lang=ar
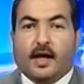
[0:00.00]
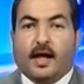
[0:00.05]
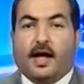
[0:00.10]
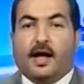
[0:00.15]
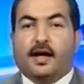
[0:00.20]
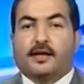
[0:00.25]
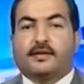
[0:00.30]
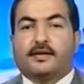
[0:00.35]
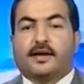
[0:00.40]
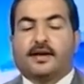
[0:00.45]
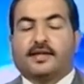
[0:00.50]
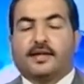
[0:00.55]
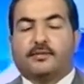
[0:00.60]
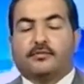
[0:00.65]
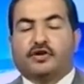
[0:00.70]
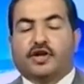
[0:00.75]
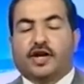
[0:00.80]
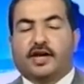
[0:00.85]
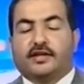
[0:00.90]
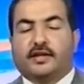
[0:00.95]
السادة
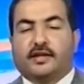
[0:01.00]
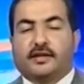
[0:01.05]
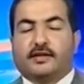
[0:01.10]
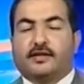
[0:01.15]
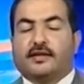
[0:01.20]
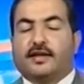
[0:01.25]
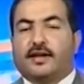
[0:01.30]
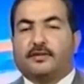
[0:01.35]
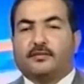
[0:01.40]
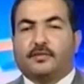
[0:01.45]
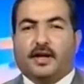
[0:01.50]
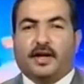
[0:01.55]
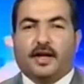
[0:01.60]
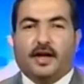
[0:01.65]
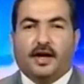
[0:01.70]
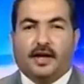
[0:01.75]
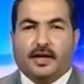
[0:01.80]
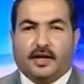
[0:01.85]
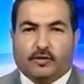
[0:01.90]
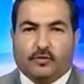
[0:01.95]
المشاهدين سلام من الله
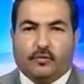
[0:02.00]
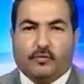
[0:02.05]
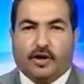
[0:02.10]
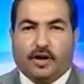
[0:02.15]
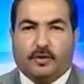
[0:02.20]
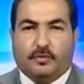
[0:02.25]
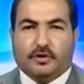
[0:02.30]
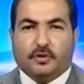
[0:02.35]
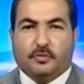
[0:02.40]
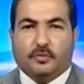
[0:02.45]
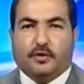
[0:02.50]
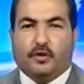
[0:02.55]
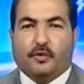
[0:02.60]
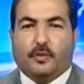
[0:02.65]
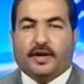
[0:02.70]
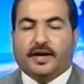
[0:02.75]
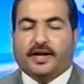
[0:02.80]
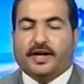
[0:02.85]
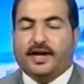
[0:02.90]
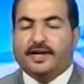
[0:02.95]
عليكم ورحمة منه
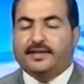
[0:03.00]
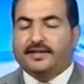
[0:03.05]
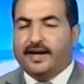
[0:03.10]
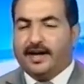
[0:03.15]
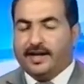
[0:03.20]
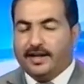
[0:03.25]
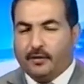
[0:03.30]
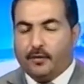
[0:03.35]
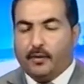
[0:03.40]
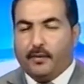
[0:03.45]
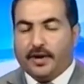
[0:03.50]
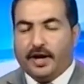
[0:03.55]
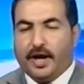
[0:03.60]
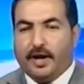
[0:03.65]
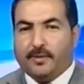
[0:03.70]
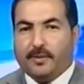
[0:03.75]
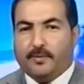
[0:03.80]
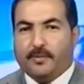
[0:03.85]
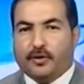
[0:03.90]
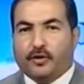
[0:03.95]
وبركات أهلا
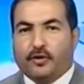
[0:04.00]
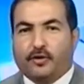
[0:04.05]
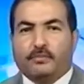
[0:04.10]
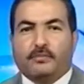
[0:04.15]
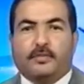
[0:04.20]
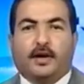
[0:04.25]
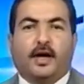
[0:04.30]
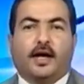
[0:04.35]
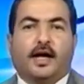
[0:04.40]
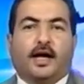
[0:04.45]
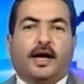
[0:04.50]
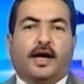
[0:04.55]
ومرحبا بكم